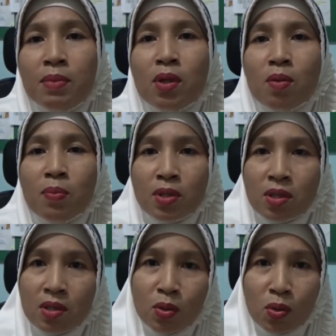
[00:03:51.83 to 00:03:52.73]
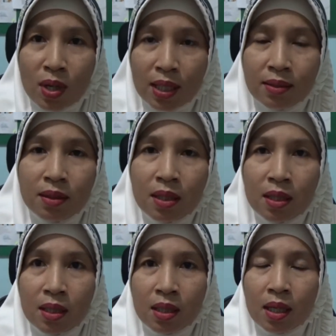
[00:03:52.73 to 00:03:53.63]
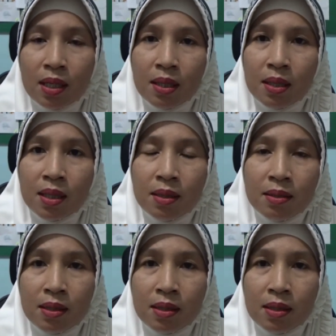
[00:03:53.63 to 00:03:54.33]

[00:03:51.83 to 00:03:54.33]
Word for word: menerobos duluan karena